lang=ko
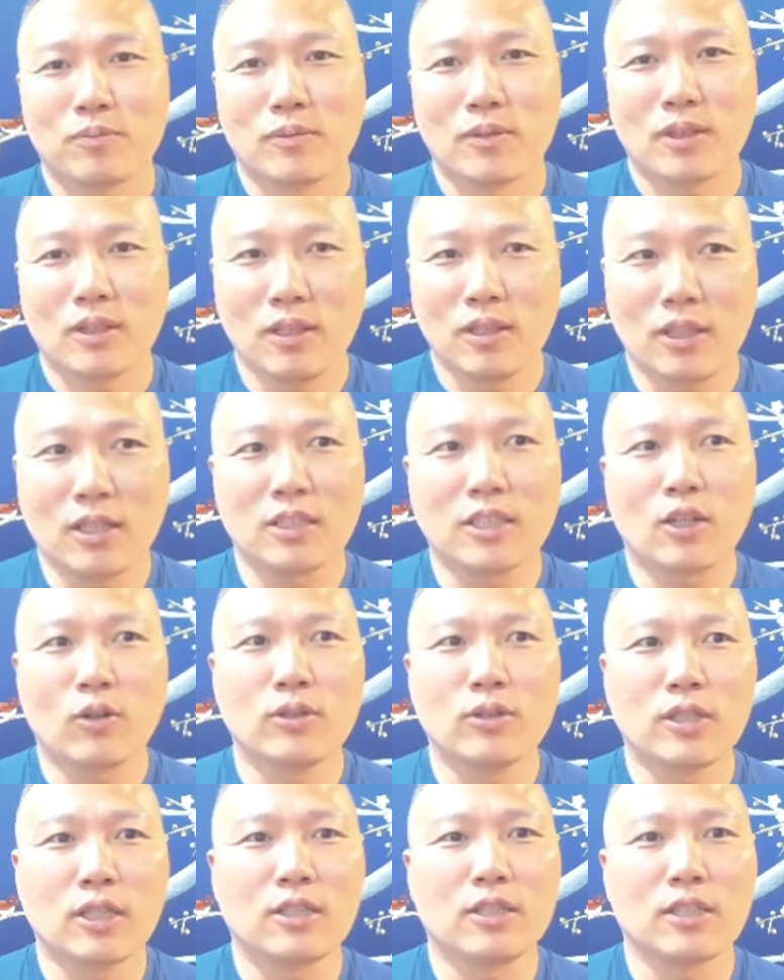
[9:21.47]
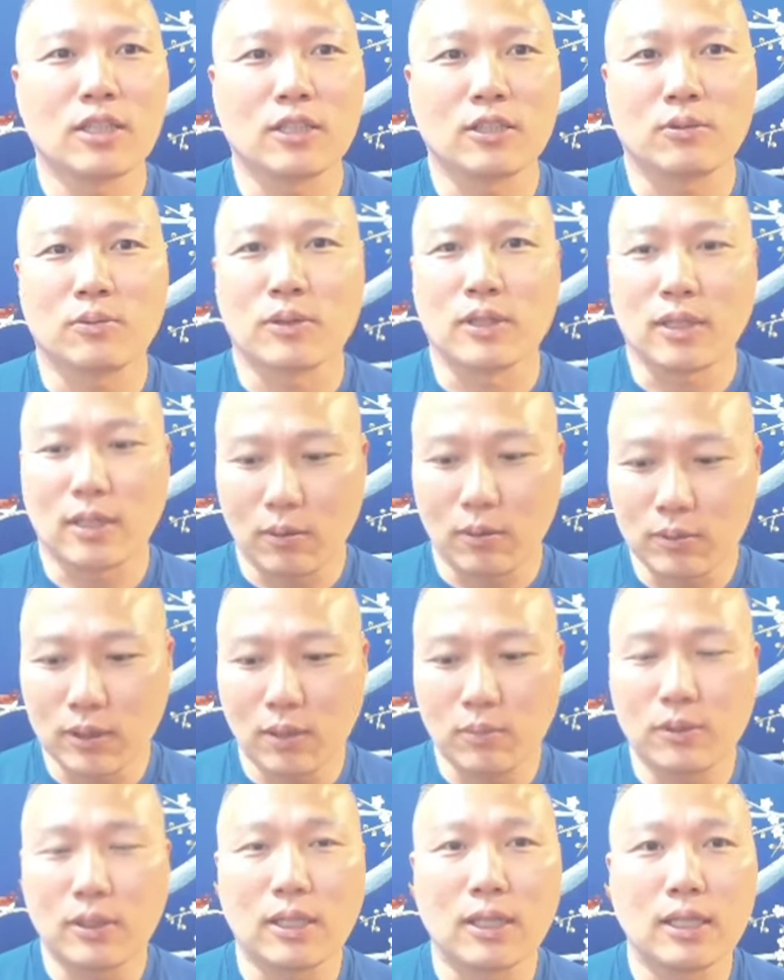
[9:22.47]
여기까지 하고 인사드리겠습니다.
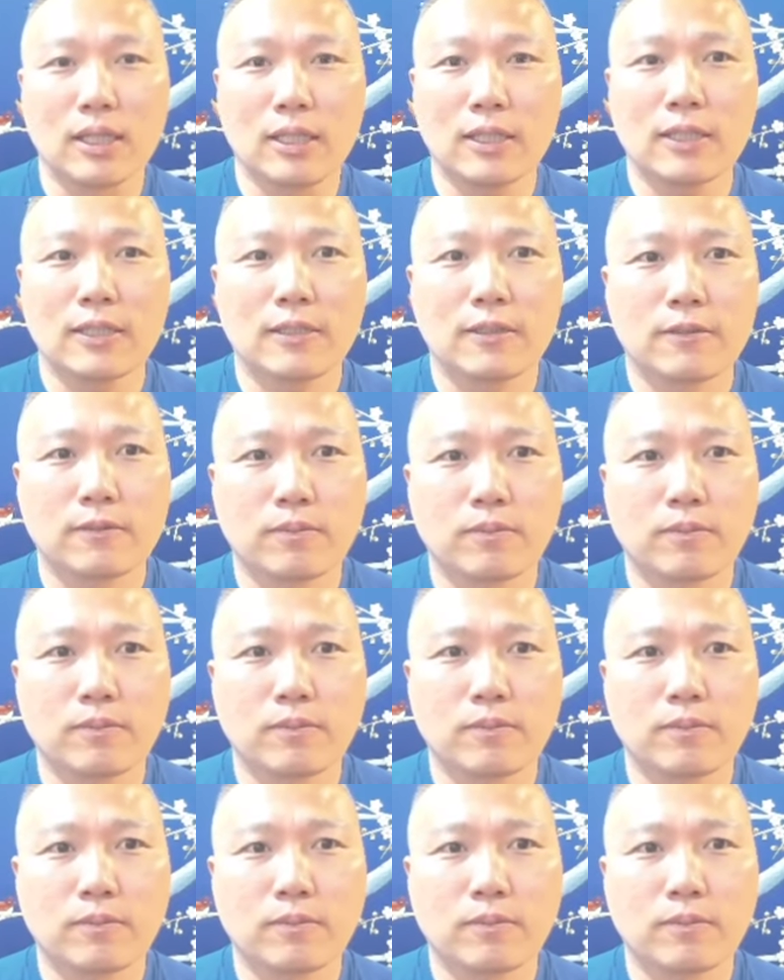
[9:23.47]
감사합니다.